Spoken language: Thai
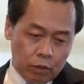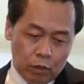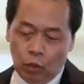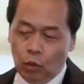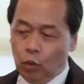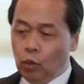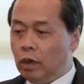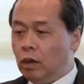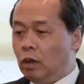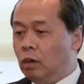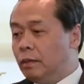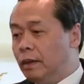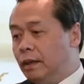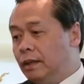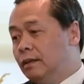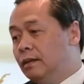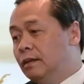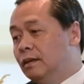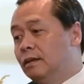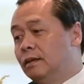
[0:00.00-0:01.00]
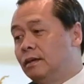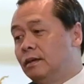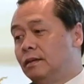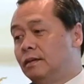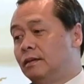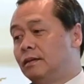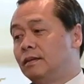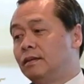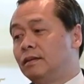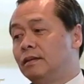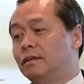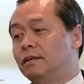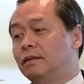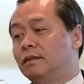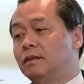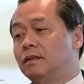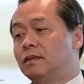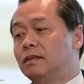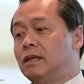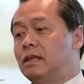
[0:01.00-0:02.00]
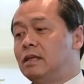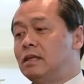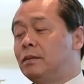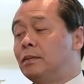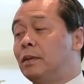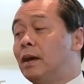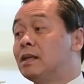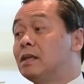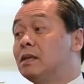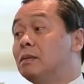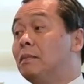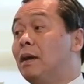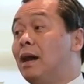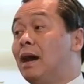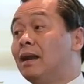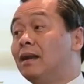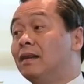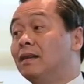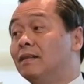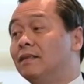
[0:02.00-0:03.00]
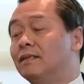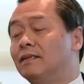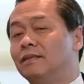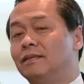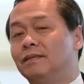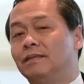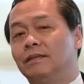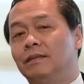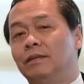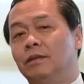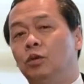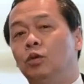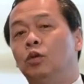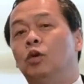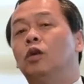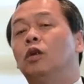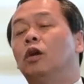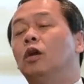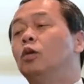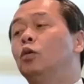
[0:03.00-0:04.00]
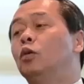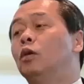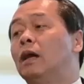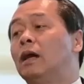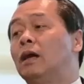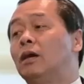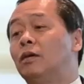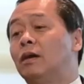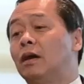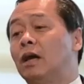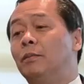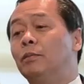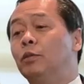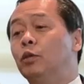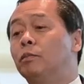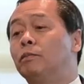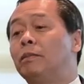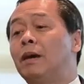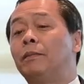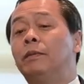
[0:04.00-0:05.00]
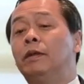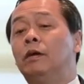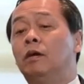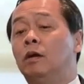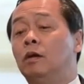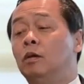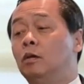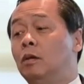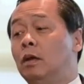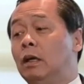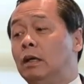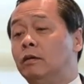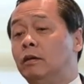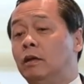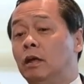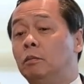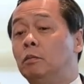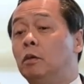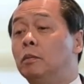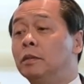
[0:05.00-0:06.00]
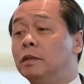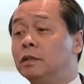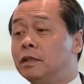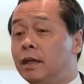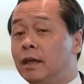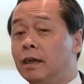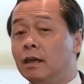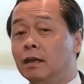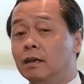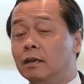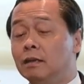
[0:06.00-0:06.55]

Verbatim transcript: รวดลงไปถึง40-50 บาท ทุกคนก็รู้แล้วว่าคำนวณแป๊บเดียวก็รู้แล้ว ระบบมันเจ๊ง